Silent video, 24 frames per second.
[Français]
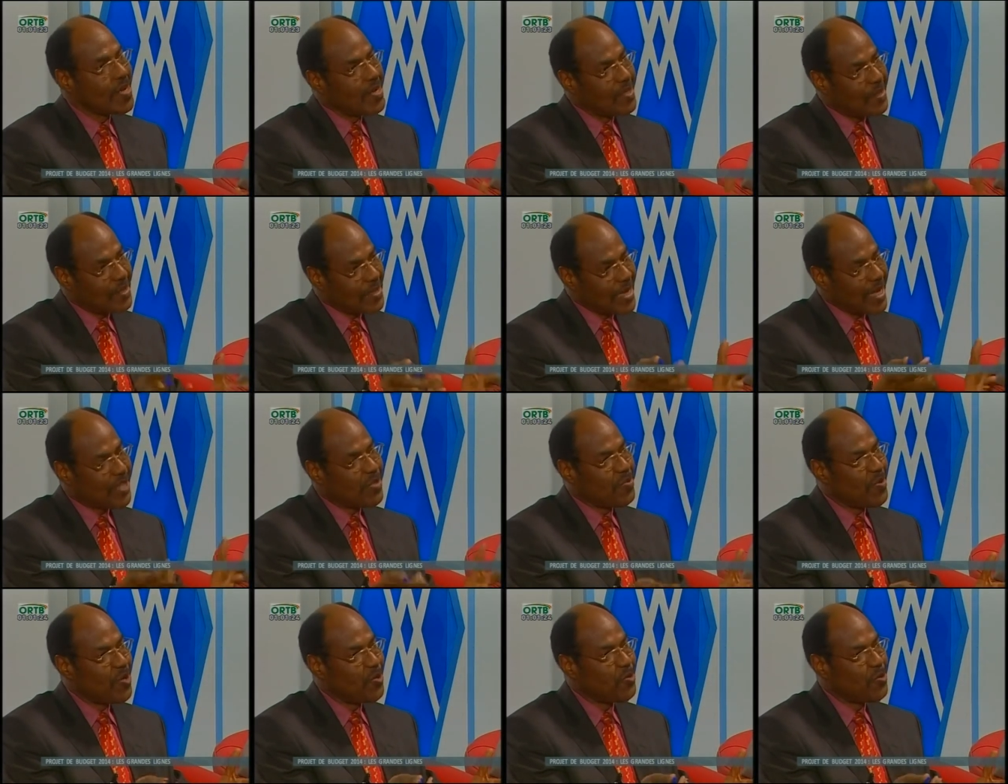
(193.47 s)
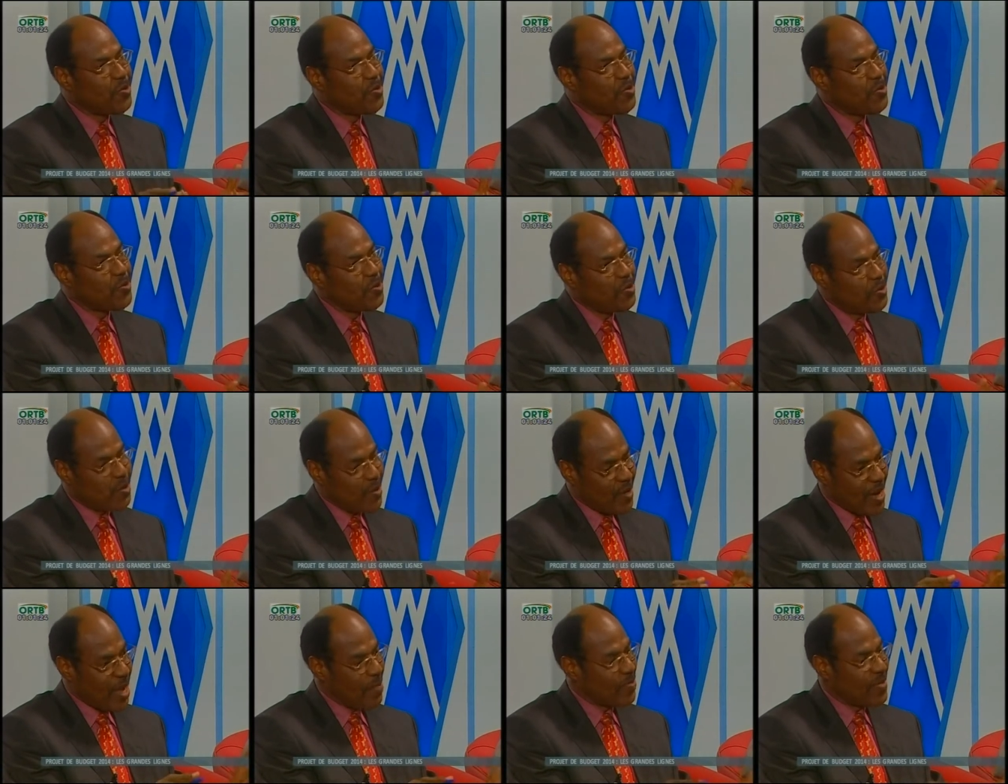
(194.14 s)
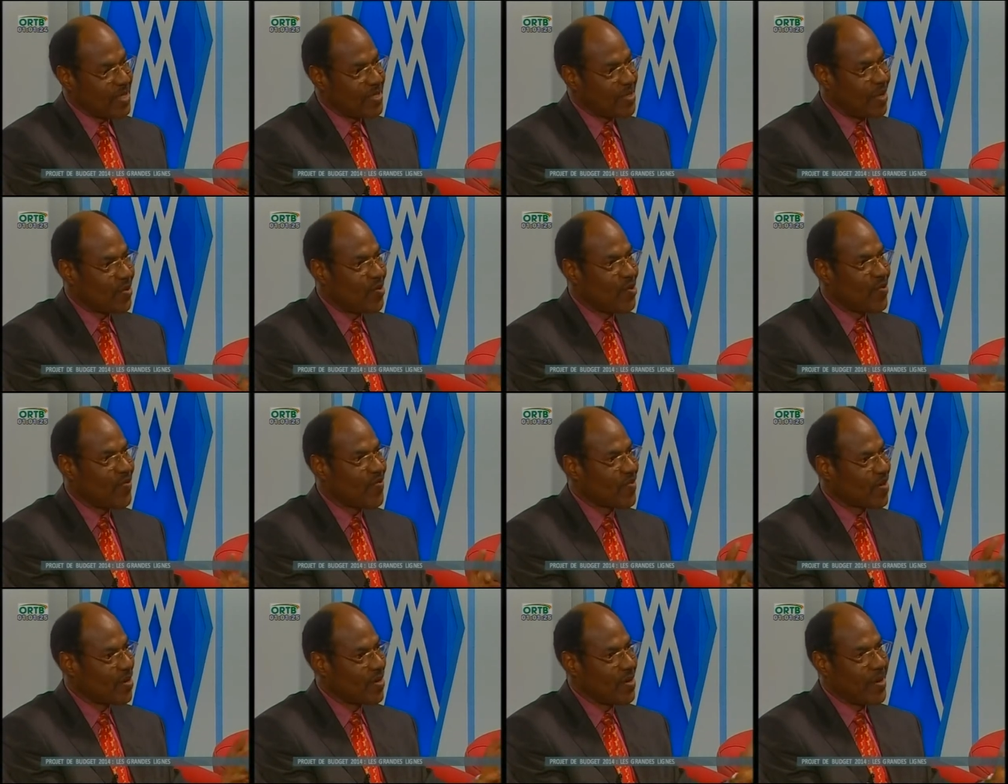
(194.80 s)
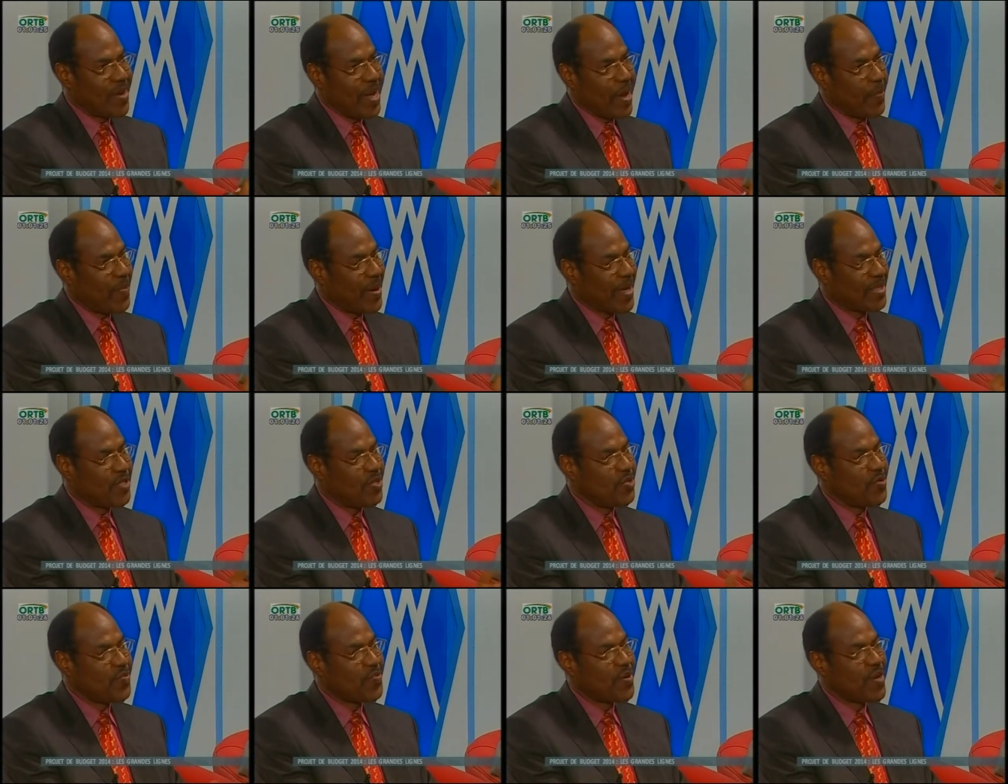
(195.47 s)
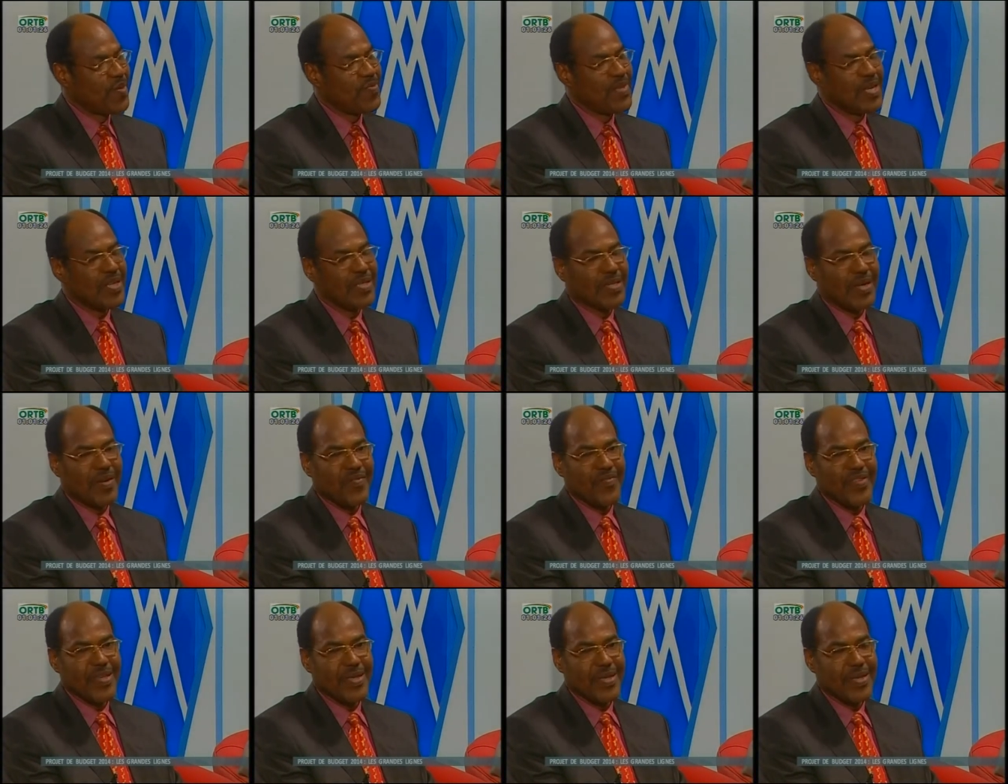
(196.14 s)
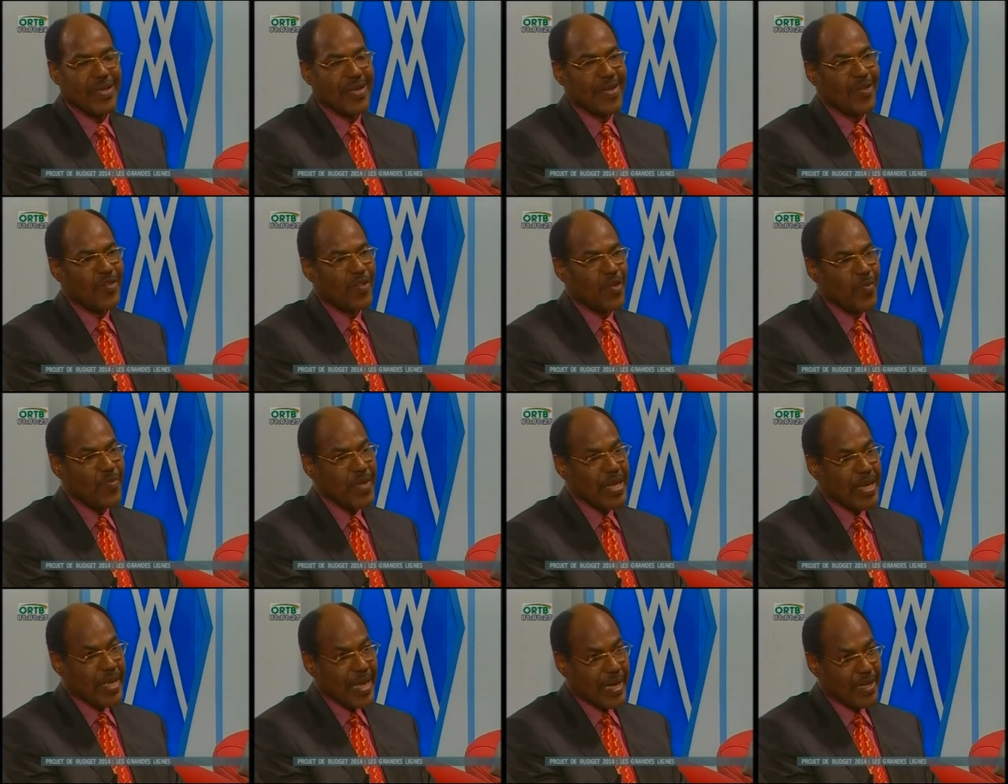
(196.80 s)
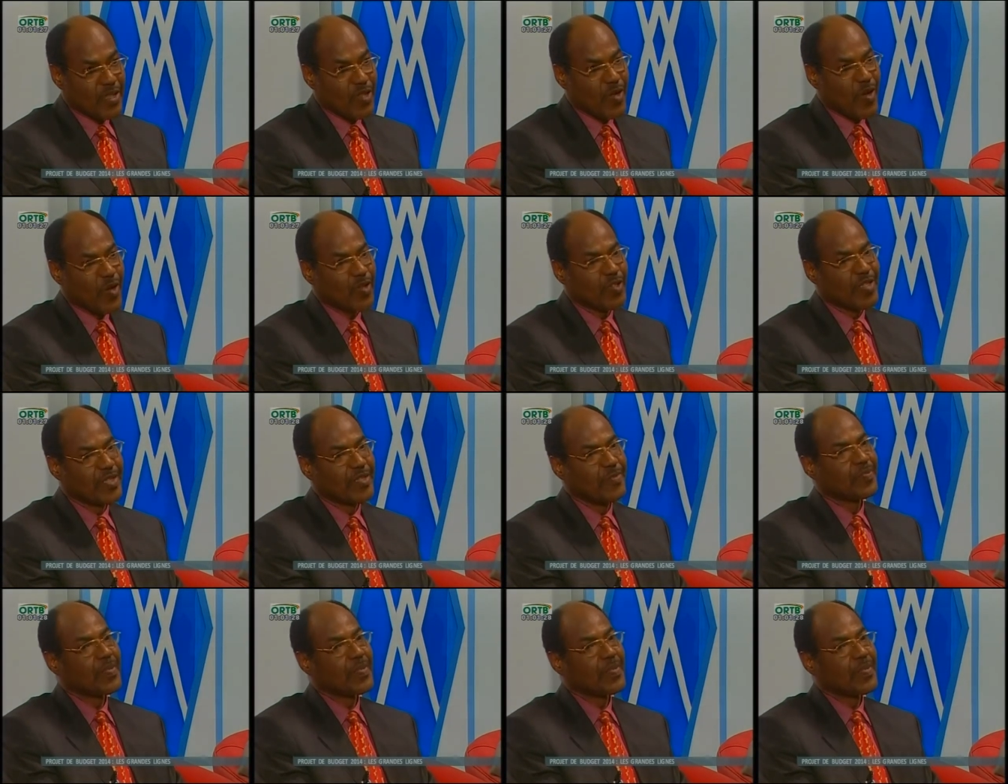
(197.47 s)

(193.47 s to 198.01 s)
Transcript: Cette mesure sera mise en œuvre à partir du 1er janvier 2014.